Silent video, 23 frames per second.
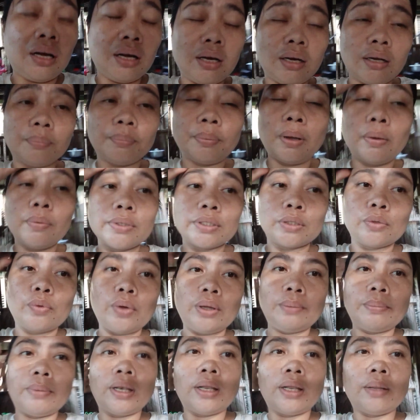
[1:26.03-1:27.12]
ang pawis ko
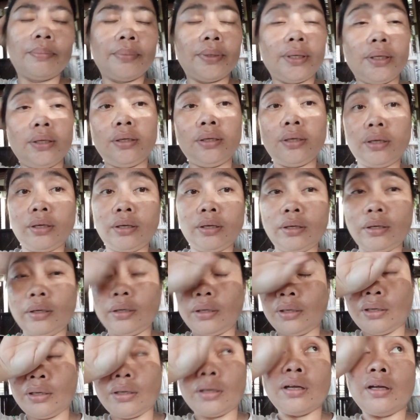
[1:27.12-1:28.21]
ay malamig.
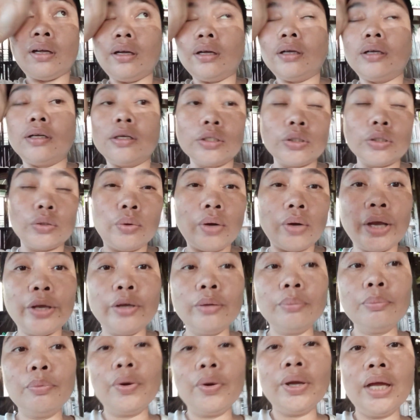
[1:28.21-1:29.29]
So,
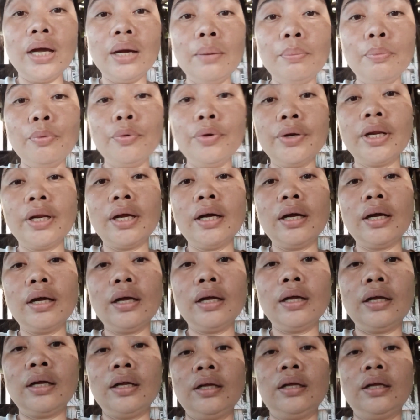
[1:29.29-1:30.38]
ngayon po ay hapon
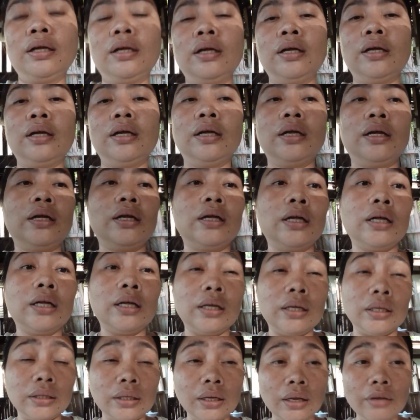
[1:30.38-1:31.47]
na.
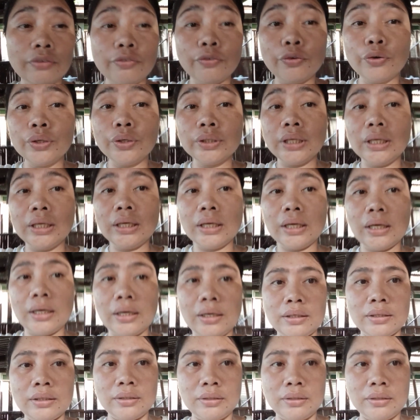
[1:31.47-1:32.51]
3.40 na.